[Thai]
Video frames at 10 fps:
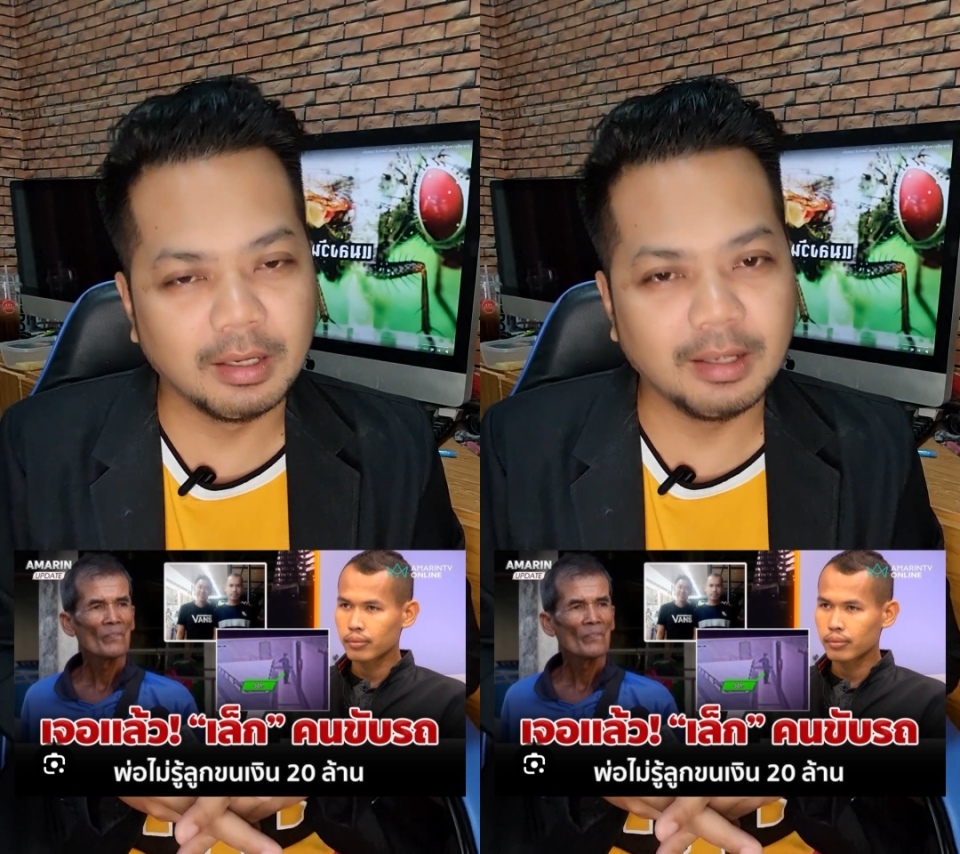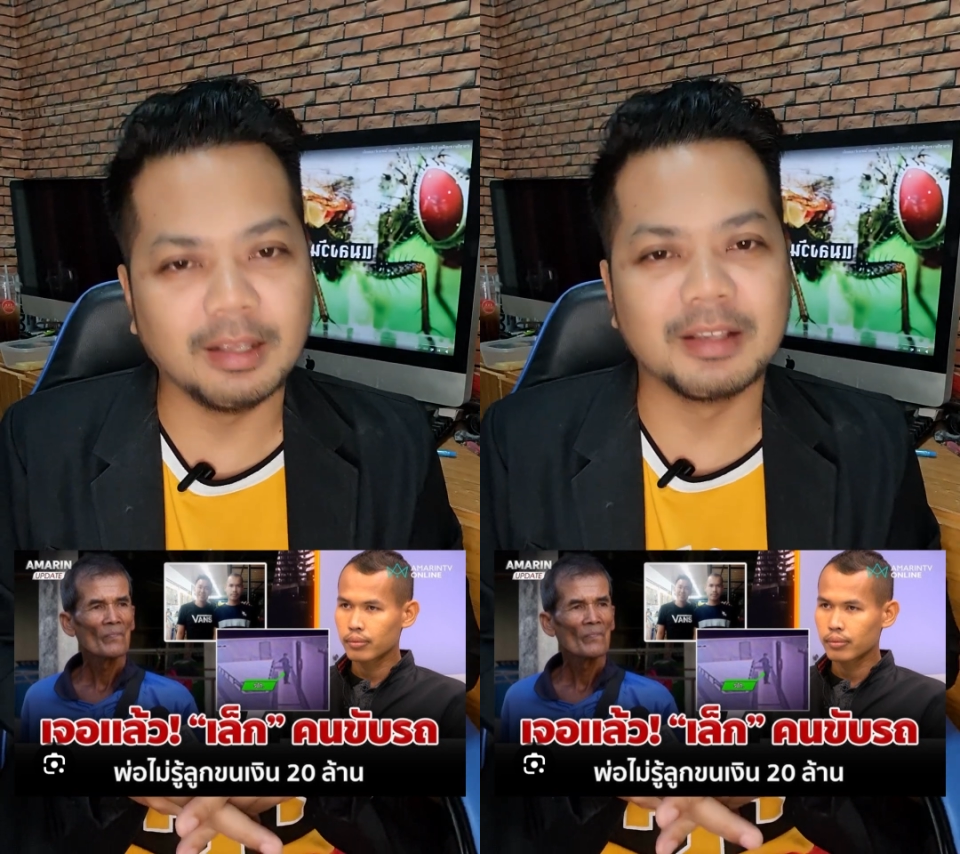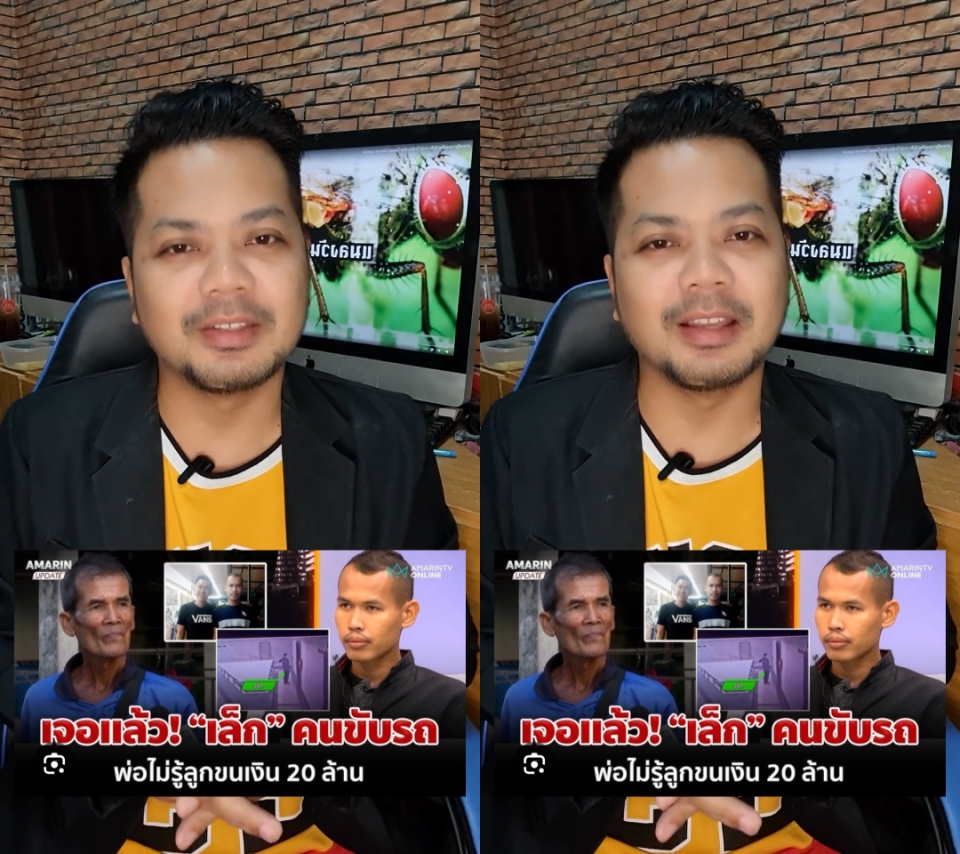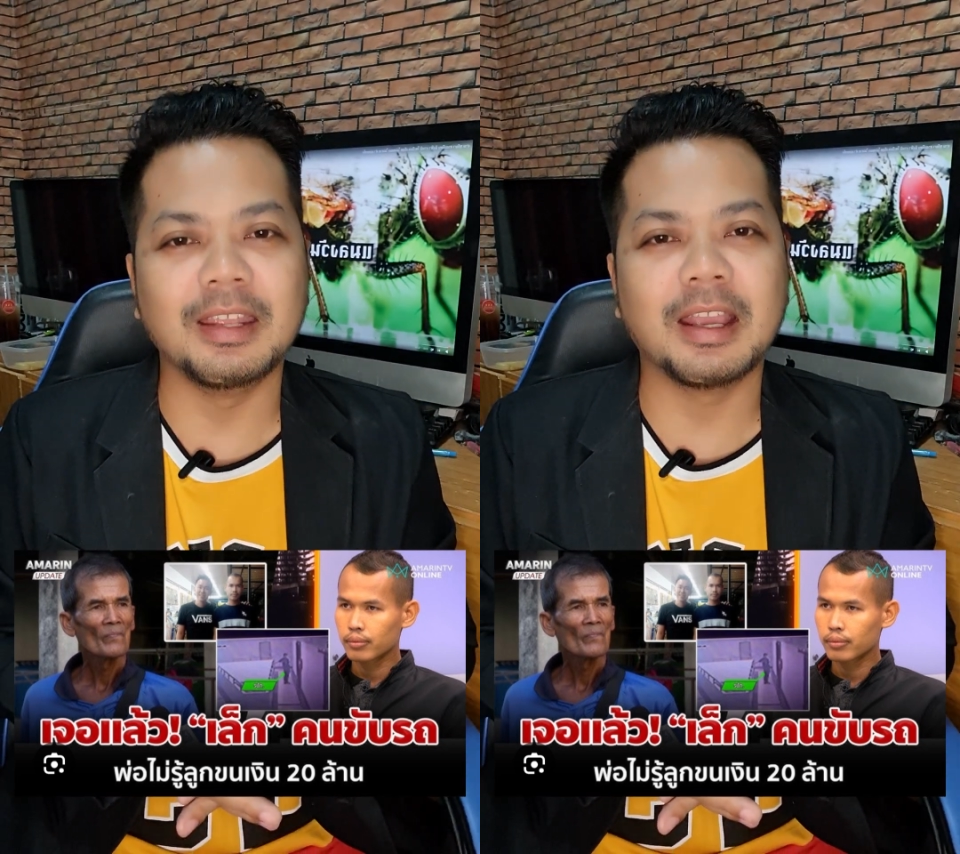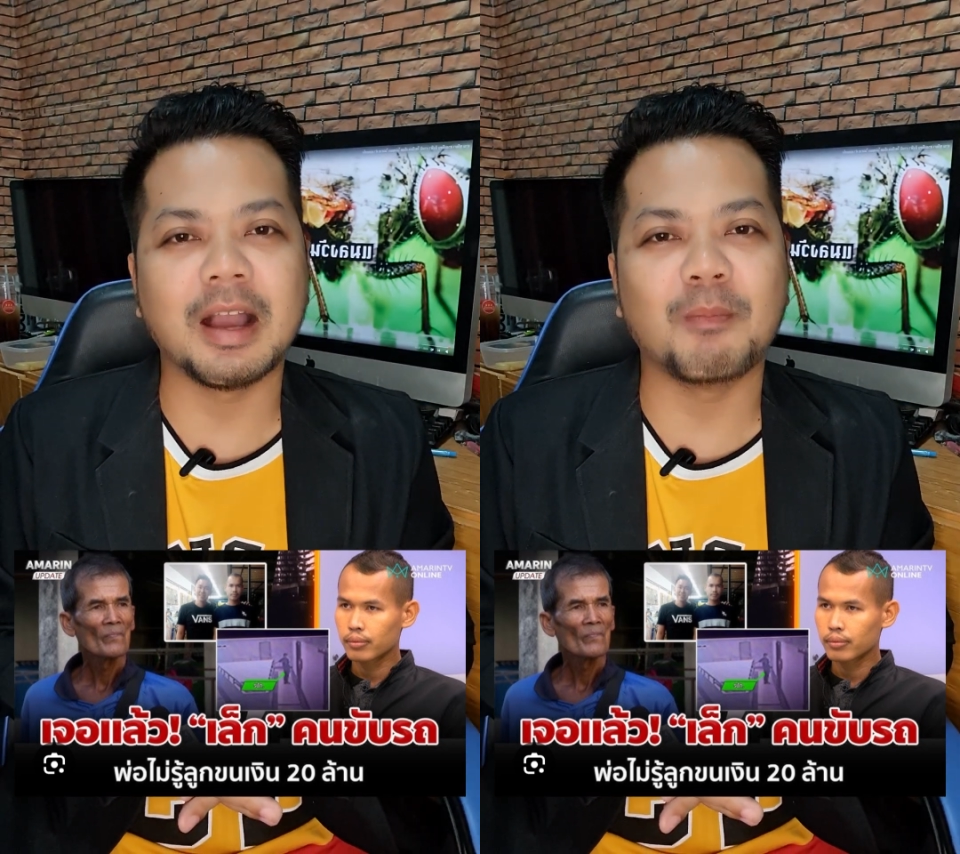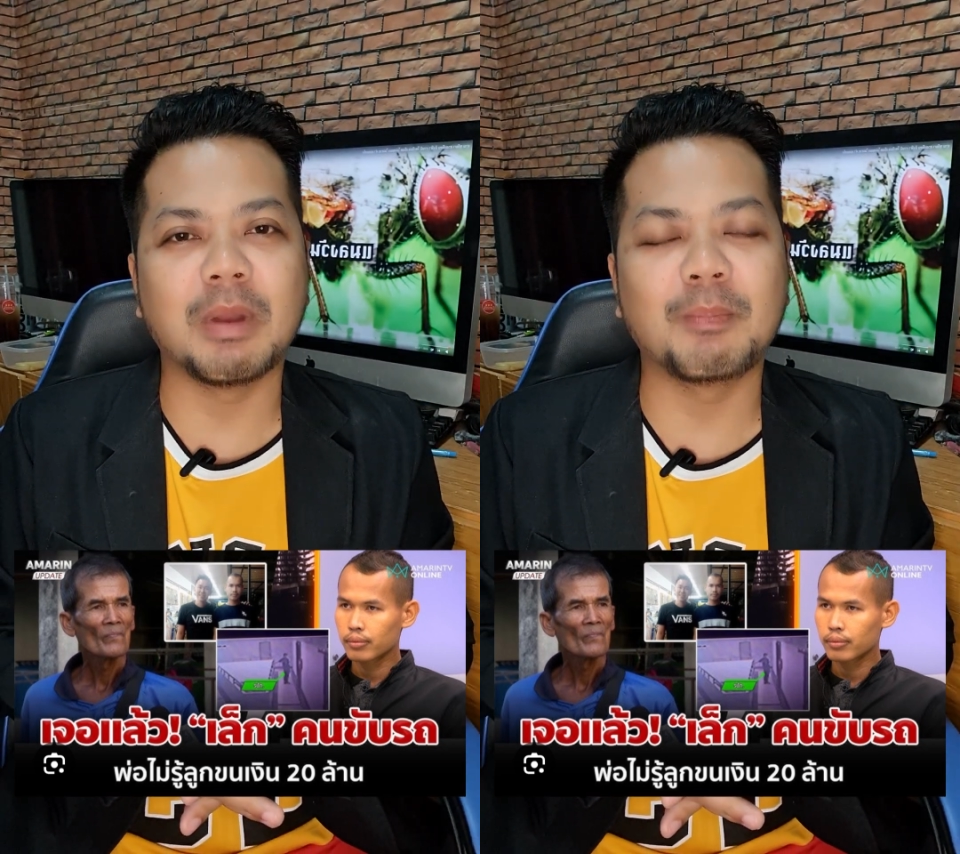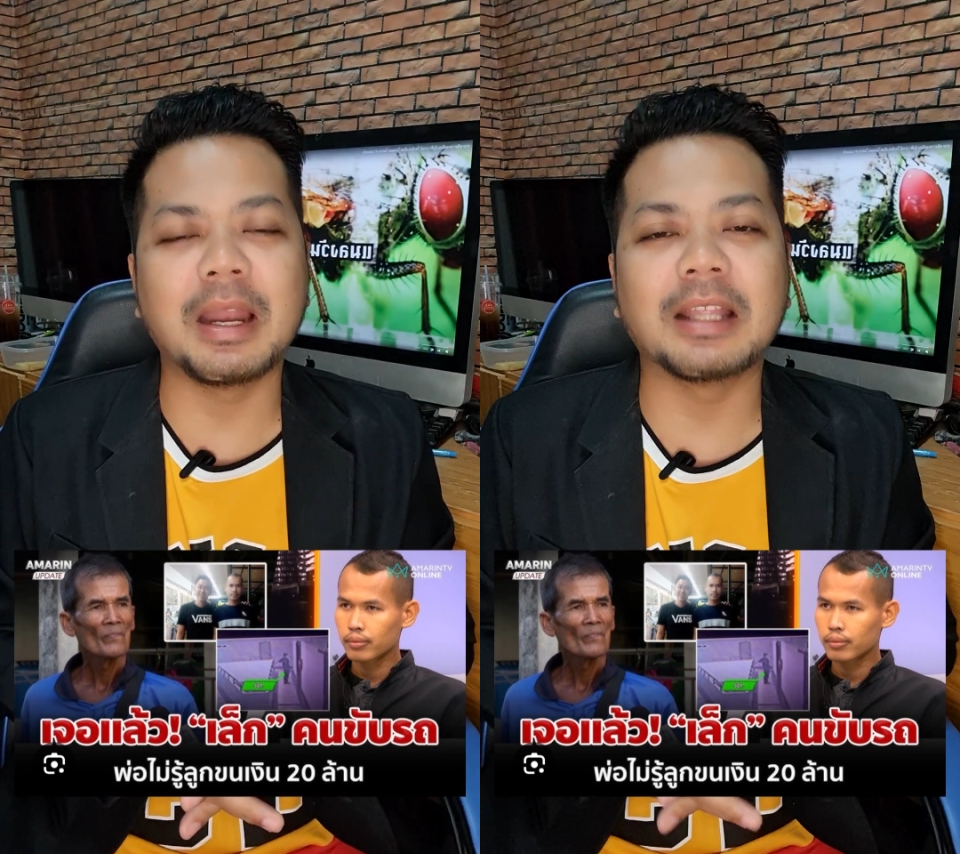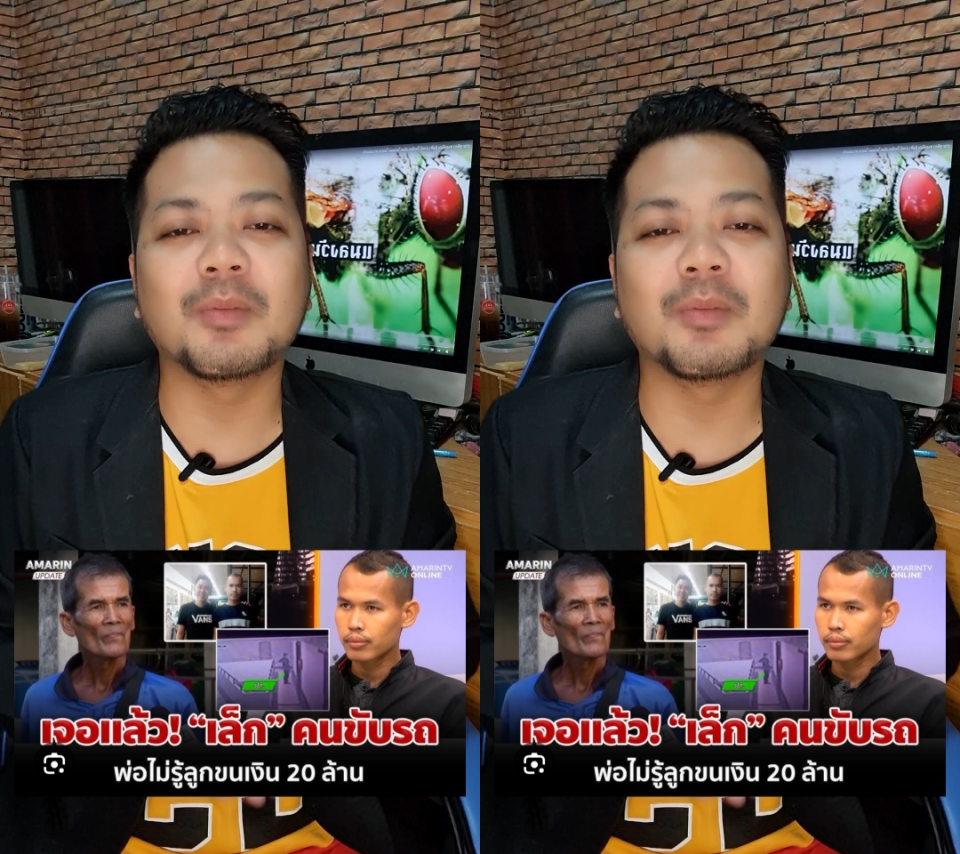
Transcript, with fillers: เฮ้ยสิ่งนี้ครับมันเป็นอะไร